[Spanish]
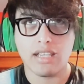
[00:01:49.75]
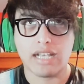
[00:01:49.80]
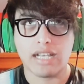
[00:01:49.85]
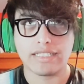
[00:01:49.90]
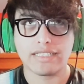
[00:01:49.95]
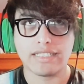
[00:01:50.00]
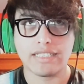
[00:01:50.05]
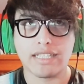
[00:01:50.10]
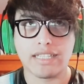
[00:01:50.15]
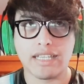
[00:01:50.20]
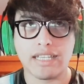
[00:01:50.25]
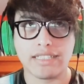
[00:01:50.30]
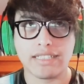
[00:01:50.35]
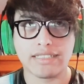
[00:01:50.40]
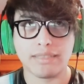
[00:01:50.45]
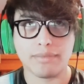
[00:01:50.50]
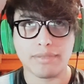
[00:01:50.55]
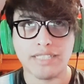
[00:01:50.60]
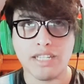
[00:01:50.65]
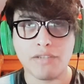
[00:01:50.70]
Así que
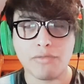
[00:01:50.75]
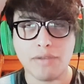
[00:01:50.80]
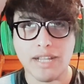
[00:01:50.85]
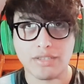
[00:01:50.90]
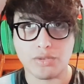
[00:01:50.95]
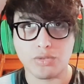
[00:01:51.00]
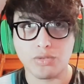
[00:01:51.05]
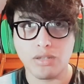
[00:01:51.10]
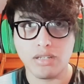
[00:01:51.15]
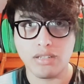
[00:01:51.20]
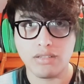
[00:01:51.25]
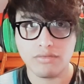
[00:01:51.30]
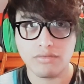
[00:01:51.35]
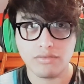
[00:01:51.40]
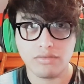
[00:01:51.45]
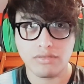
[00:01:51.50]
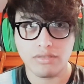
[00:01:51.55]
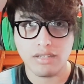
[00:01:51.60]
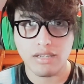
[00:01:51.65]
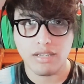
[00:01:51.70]
si me sale un azul,
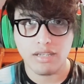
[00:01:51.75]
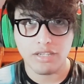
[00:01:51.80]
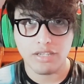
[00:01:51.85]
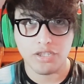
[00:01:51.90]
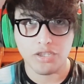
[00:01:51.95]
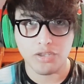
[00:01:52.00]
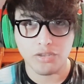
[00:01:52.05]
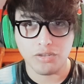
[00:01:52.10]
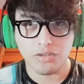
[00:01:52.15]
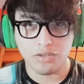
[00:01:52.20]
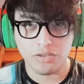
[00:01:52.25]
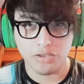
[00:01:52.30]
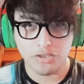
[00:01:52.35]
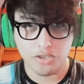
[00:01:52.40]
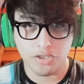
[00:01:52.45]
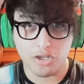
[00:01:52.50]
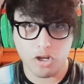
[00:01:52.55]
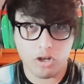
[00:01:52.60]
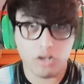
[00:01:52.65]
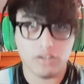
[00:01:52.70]
yo,
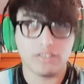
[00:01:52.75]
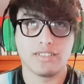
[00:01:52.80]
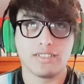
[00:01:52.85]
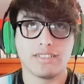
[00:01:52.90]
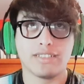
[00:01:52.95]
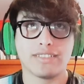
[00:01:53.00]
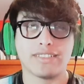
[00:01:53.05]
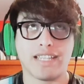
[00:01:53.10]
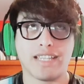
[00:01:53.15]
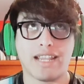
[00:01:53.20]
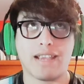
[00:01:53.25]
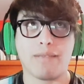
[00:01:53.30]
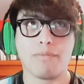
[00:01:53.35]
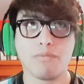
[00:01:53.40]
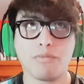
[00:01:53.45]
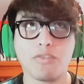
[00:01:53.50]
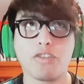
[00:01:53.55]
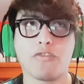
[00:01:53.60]
yo seré muy